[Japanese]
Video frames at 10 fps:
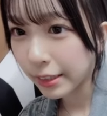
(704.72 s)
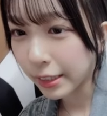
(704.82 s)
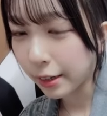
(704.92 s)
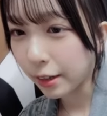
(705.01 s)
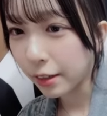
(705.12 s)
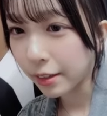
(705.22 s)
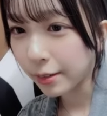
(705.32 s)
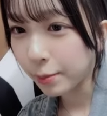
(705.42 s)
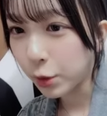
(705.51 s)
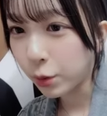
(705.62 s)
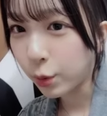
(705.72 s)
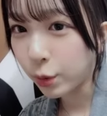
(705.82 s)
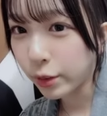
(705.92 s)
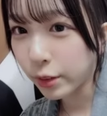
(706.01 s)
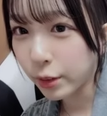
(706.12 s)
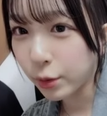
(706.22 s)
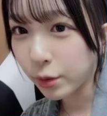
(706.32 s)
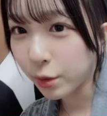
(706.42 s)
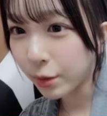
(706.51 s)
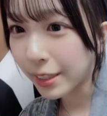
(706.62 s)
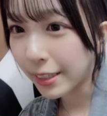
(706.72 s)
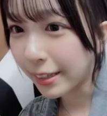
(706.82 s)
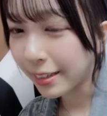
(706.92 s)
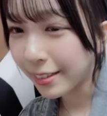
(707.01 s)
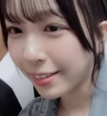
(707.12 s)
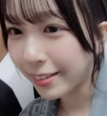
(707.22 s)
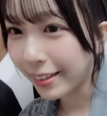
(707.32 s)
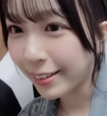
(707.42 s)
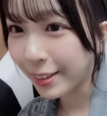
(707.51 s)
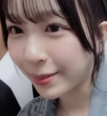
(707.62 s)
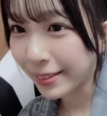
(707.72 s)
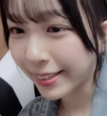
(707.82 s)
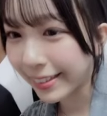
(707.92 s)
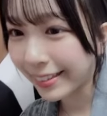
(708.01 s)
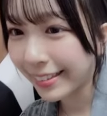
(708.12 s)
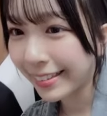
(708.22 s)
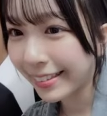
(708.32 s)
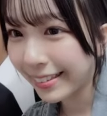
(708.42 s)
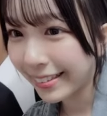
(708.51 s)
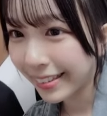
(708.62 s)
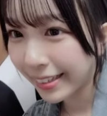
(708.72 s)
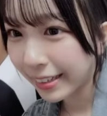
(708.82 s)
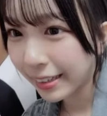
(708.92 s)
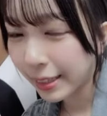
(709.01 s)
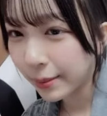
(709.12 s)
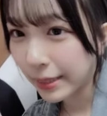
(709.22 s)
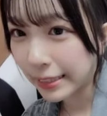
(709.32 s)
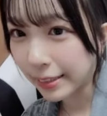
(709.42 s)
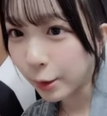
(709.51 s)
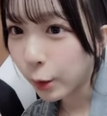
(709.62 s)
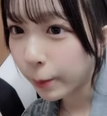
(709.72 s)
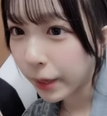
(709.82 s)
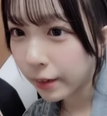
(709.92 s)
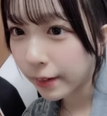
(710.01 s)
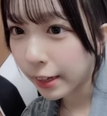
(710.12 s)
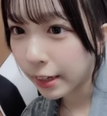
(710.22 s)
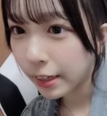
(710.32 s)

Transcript: じゃあ妙法する時が来るね冬渕さんまやさんこんばんは